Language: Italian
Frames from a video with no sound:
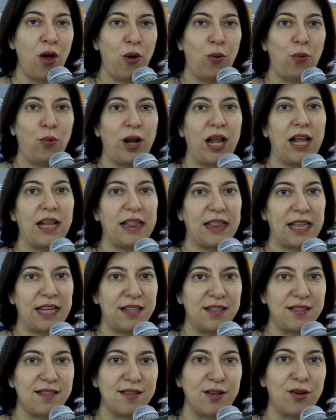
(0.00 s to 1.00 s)

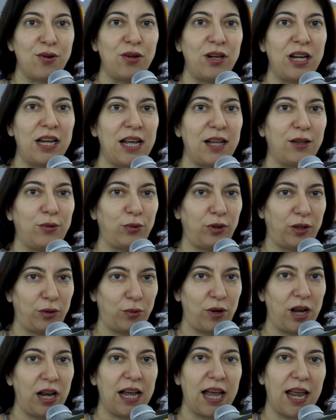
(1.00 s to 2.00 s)
un'attenzione a tutta
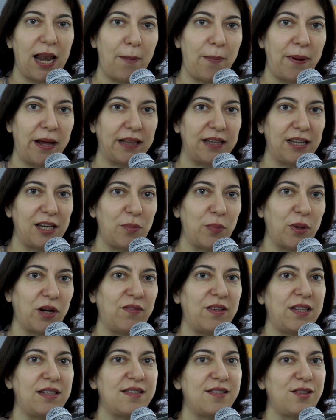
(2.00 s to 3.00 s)
quella che è la parte di
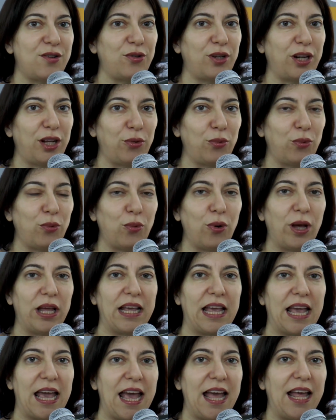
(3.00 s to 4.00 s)
prevenzione, dunque
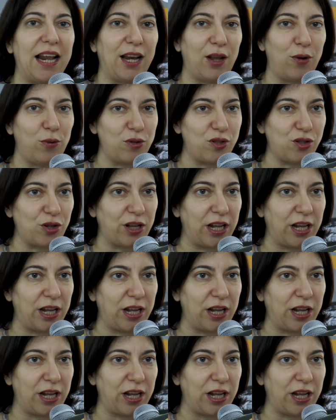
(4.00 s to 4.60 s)
che è il riuso